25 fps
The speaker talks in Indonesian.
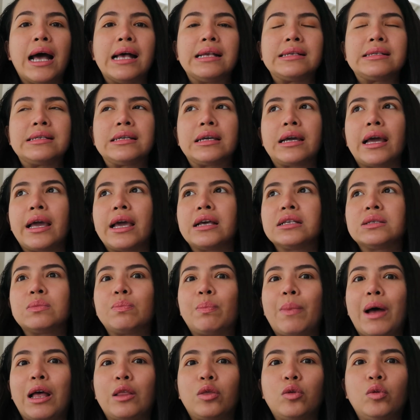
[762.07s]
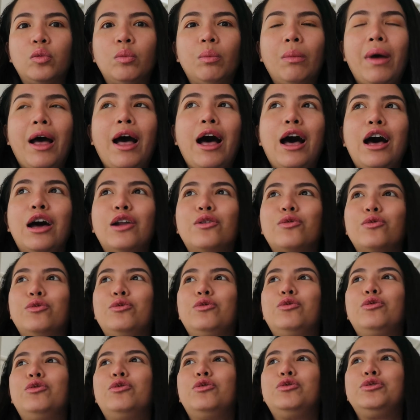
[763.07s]
ngasih kayak sepatu
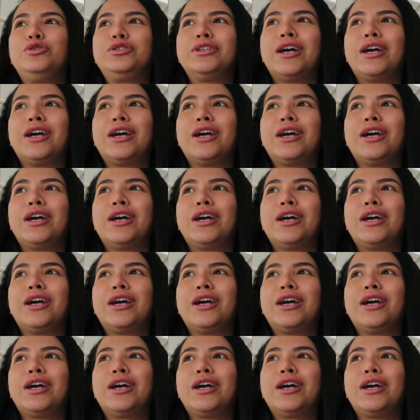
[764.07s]
baru,